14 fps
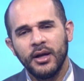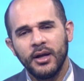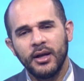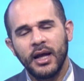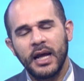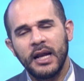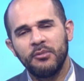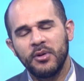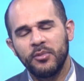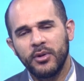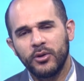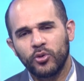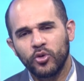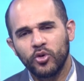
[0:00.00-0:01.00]
الالم
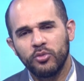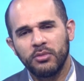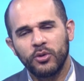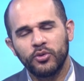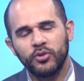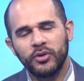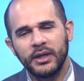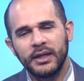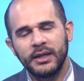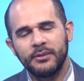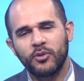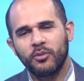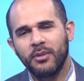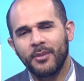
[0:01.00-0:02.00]
البلعوم موضوع
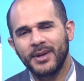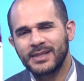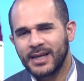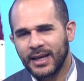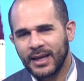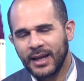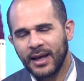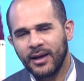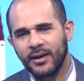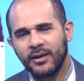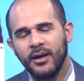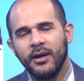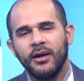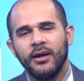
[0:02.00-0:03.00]
ربما
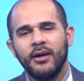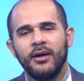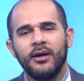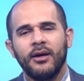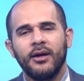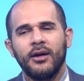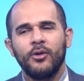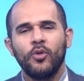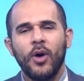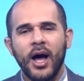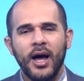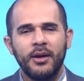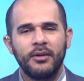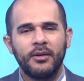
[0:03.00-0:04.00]
سيلان آه،
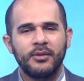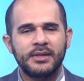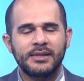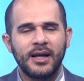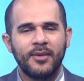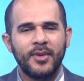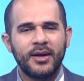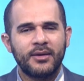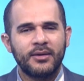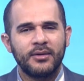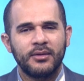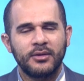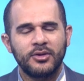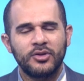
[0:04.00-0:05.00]
الوهن استمر
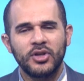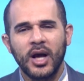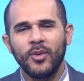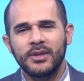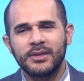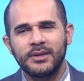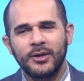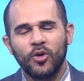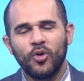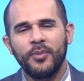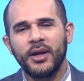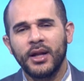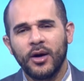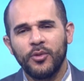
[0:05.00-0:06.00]
تجاوزنا
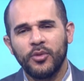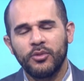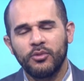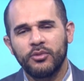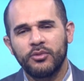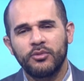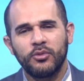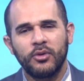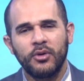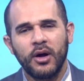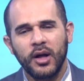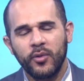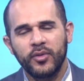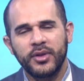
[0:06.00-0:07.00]
يومين او
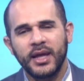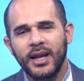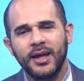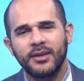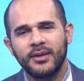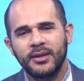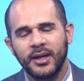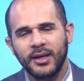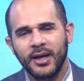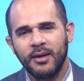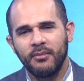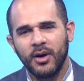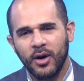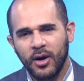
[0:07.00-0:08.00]
او ثلاثه
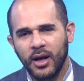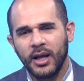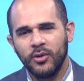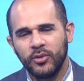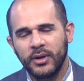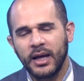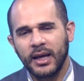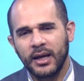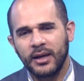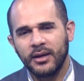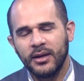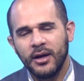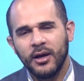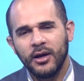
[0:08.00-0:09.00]
ايام هل هنا
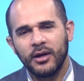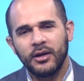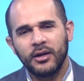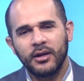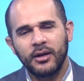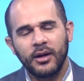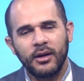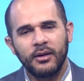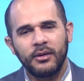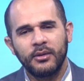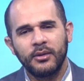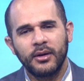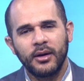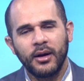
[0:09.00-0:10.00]
يعني آه،
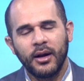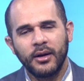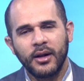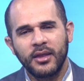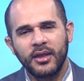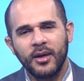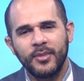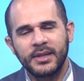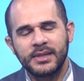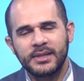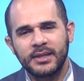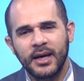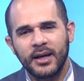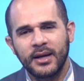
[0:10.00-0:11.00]
نذهب
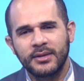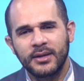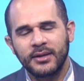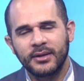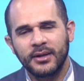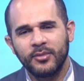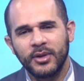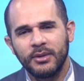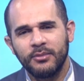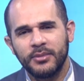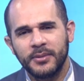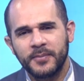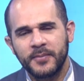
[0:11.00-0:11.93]
لزيارة الطبيب؟